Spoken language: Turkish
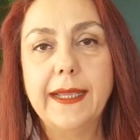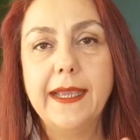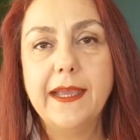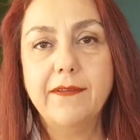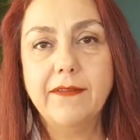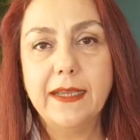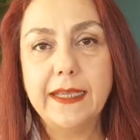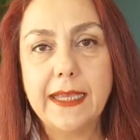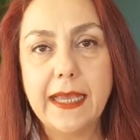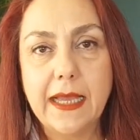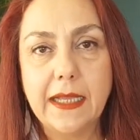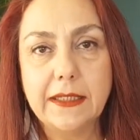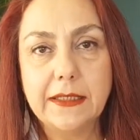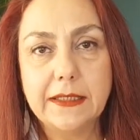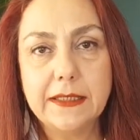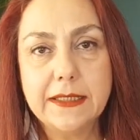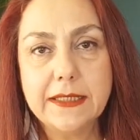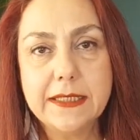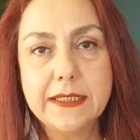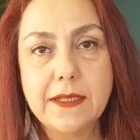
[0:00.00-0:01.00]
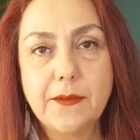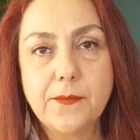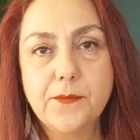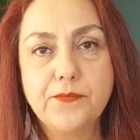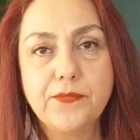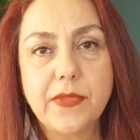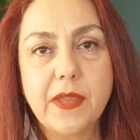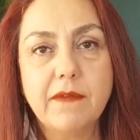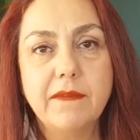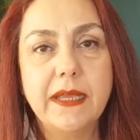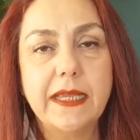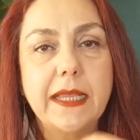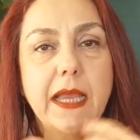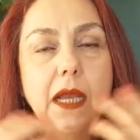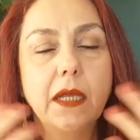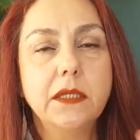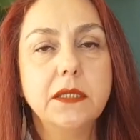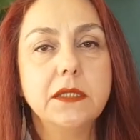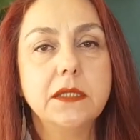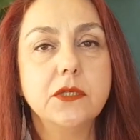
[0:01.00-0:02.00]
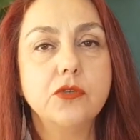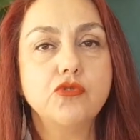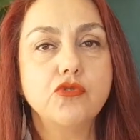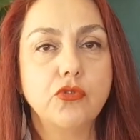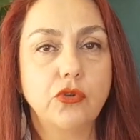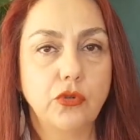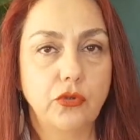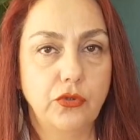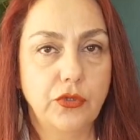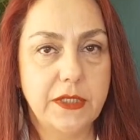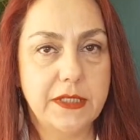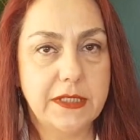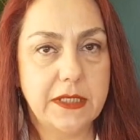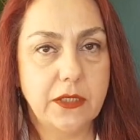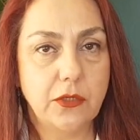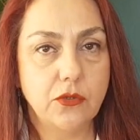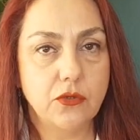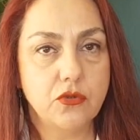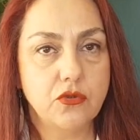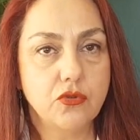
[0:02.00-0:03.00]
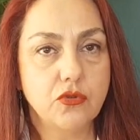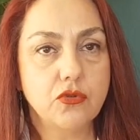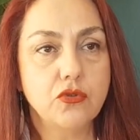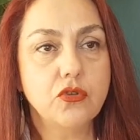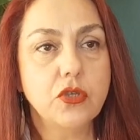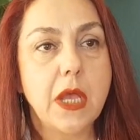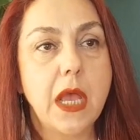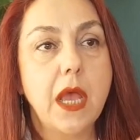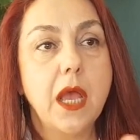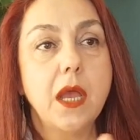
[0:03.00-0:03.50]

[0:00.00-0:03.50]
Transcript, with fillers: eve geldiniz ve kendinizi çok kötü hissediyorsunuz.